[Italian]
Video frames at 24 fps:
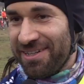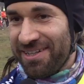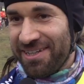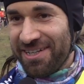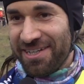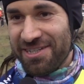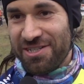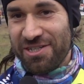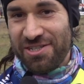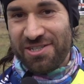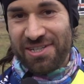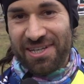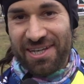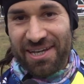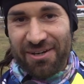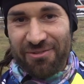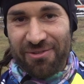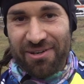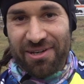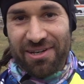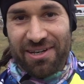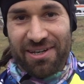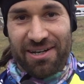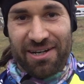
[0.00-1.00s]
che ci
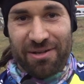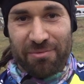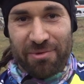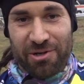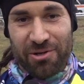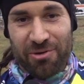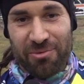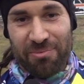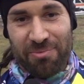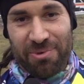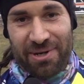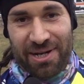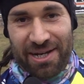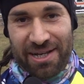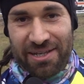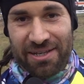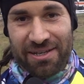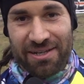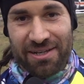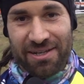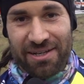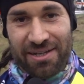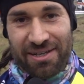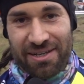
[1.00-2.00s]
segue, alla mia
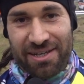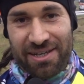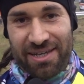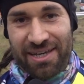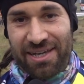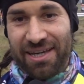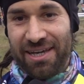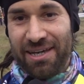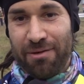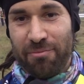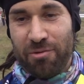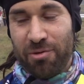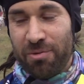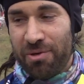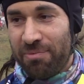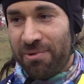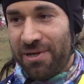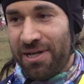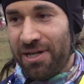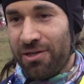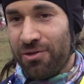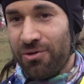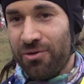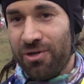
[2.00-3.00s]
compagna e al mio
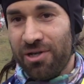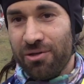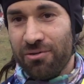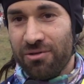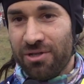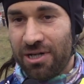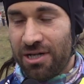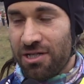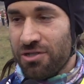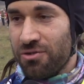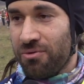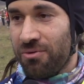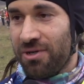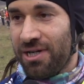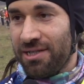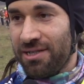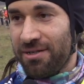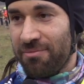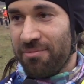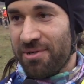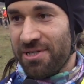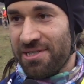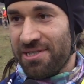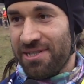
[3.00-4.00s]
preparatore, tutta la squadra,
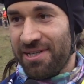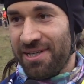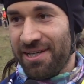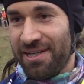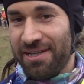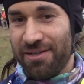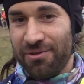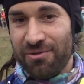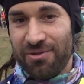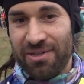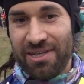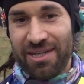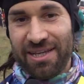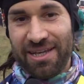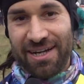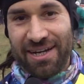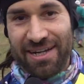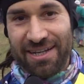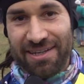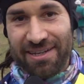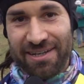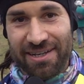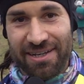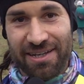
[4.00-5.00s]
il presidente e tutti gli
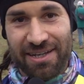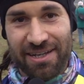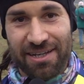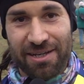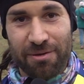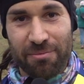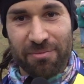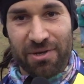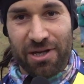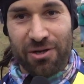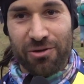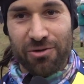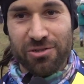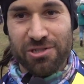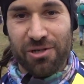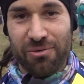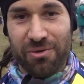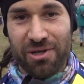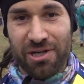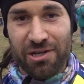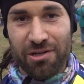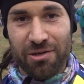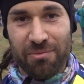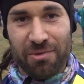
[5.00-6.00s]
altri che mi hanno
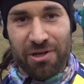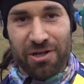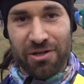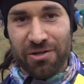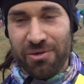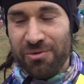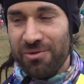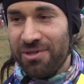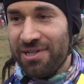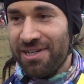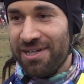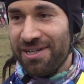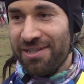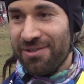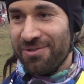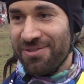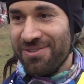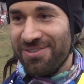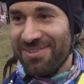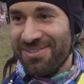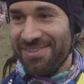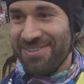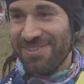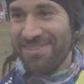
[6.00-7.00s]
seguito e mi hanno
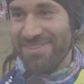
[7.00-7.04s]
aiutato